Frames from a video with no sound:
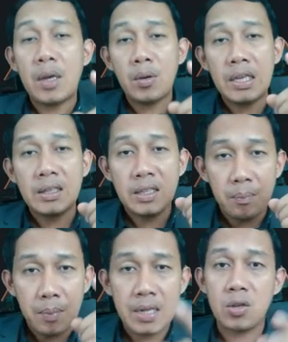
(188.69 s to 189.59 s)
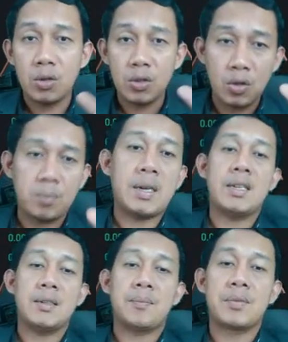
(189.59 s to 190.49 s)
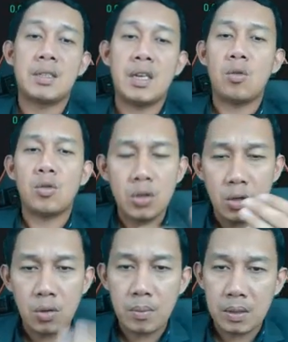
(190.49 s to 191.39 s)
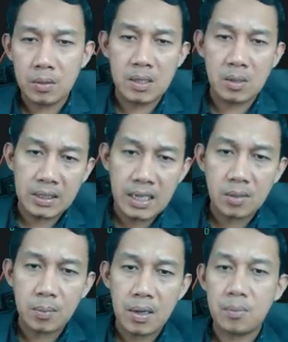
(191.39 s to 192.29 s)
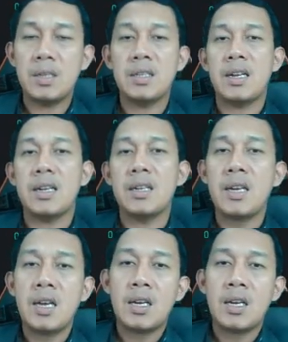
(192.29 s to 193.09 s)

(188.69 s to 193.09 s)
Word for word: Pero it depends on you pa rin. Okay, gusto nyo mas mataas pa, pwede rin.